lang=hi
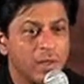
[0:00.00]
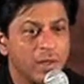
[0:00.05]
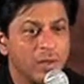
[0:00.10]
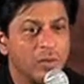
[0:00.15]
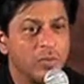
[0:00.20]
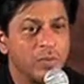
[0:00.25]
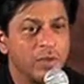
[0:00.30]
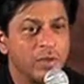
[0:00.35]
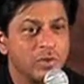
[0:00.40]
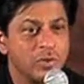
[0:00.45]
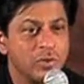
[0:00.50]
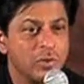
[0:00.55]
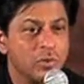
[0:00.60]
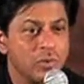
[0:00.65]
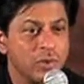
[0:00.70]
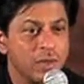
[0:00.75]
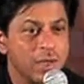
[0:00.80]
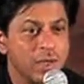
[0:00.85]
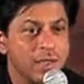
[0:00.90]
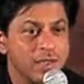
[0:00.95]
मैं कहूँ बच्चों
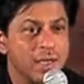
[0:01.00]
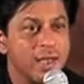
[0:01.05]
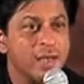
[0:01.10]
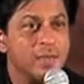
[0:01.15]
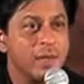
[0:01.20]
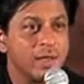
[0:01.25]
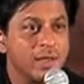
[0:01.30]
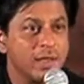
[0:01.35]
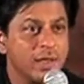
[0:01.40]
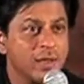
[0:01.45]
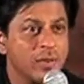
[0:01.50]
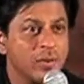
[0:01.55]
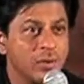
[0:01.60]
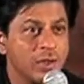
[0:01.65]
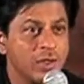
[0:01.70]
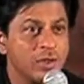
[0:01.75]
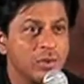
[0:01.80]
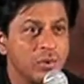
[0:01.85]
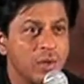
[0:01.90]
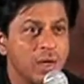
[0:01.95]
को कि ऐसा ही बढ़ते रहो
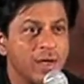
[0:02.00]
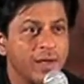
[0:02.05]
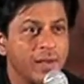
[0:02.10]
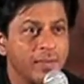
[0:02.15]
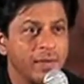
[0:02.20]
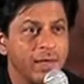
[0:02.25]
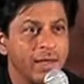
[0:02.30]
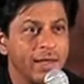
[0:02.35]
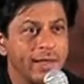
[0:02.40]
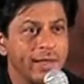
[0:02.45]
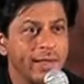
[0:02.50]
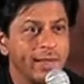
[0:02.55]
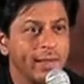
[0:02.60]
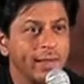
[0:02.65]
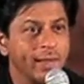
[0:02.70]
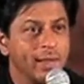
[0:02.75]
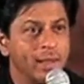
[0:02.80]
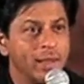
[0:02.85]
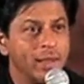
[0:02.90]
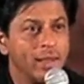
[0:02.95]
देश को आगे बढ़ाने के लिए